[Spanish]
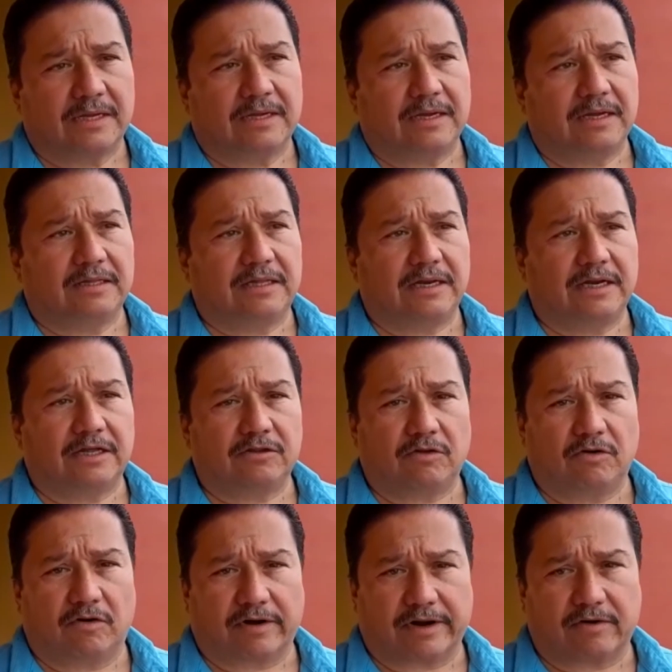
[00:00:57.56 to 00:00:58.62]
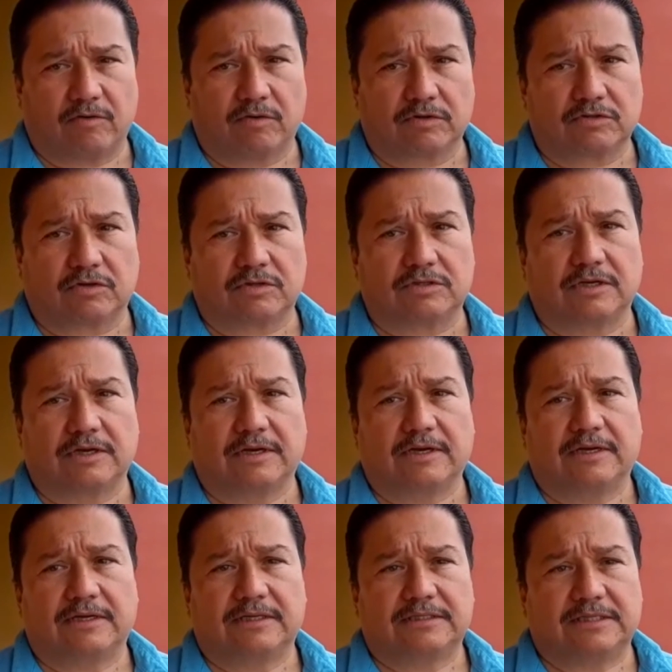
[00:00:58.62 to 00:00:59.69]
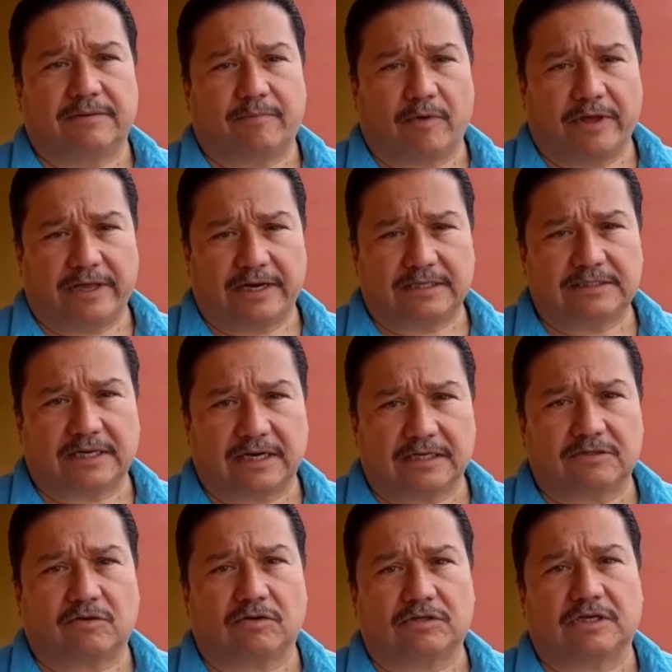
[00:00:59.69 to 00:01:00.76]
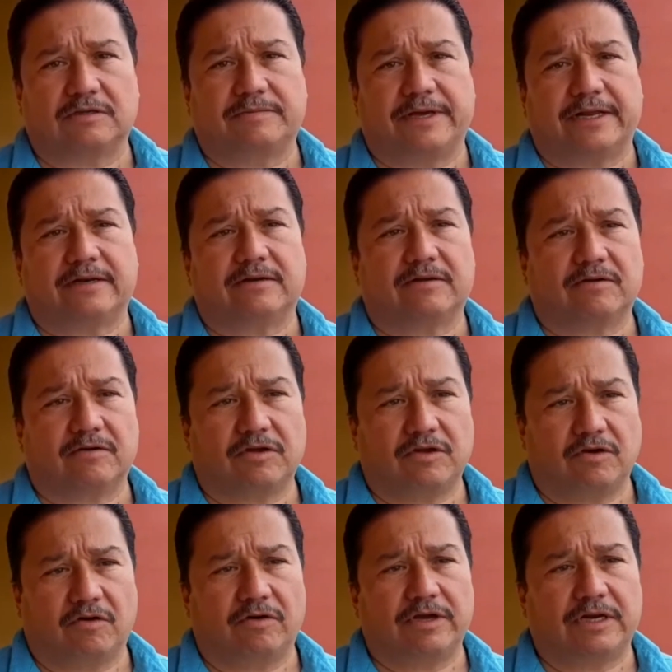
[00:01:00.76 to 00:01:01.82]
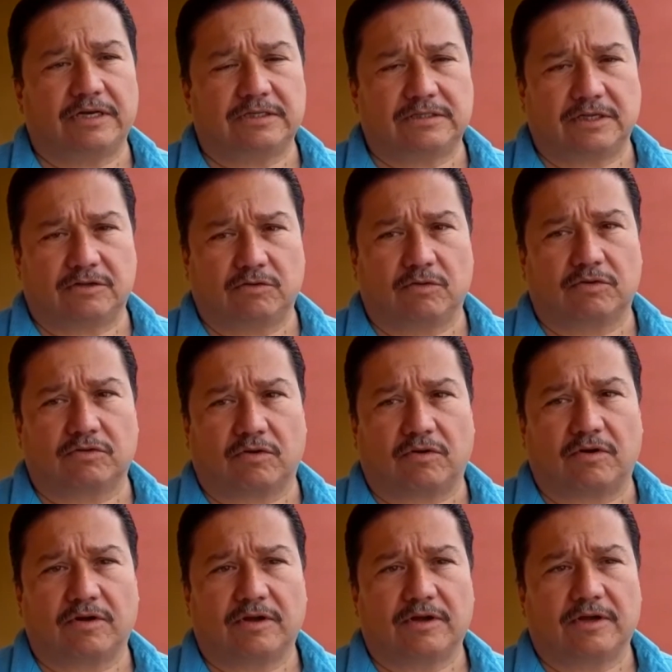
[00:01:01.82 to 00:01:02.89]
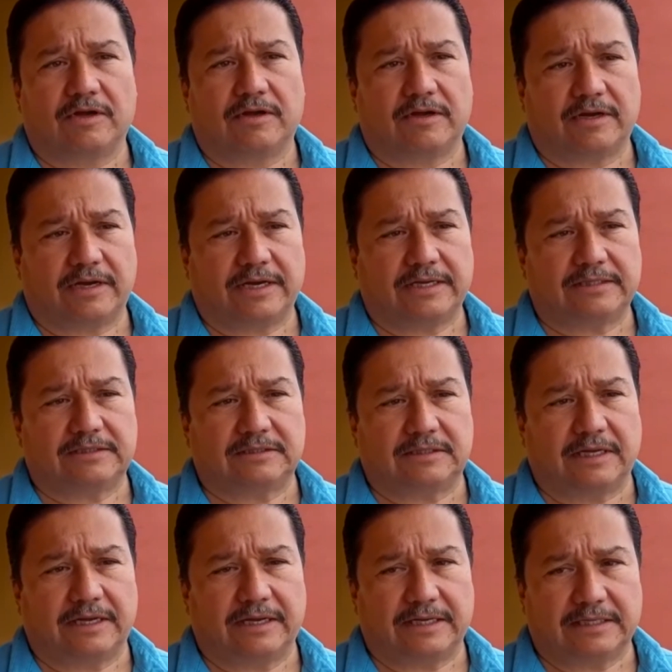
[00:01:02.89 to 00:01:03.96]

y teniendo los recursos, se pueden hacer las cosas bien. Y hoy el instituto este,